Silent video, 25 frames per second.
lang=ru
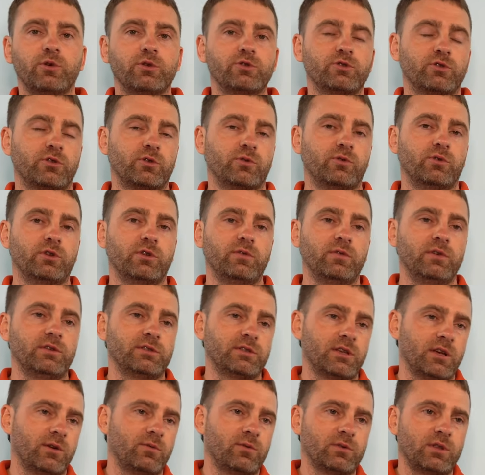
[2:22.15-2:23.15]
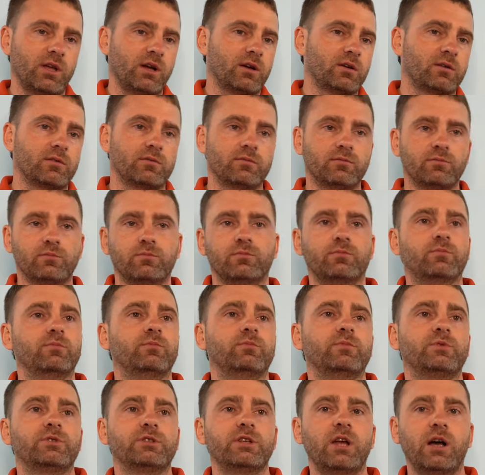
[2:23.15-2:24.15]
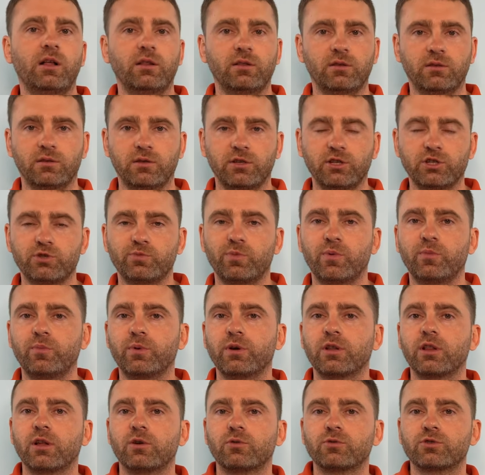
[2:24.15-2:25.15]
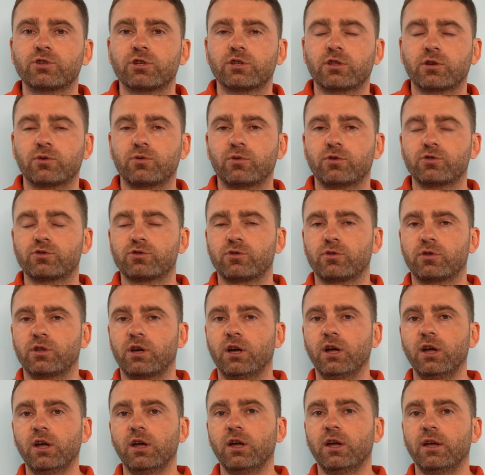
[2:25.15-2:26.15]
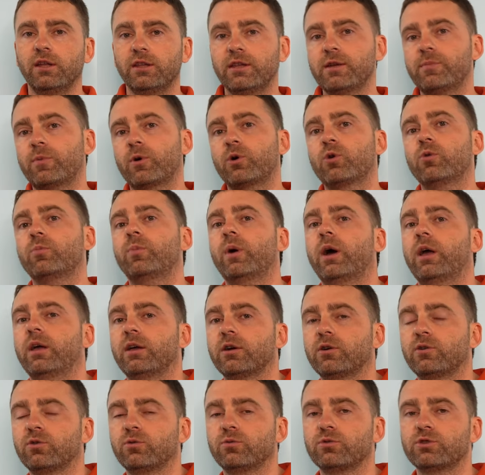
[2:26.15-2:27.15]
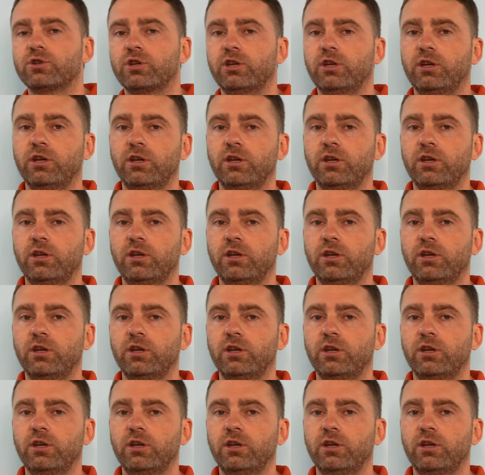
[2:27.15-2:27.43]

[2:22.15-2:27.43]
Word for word: еще так удивился, я вот так снял, лишь бы было уже такое что-то, не покупая игрушки.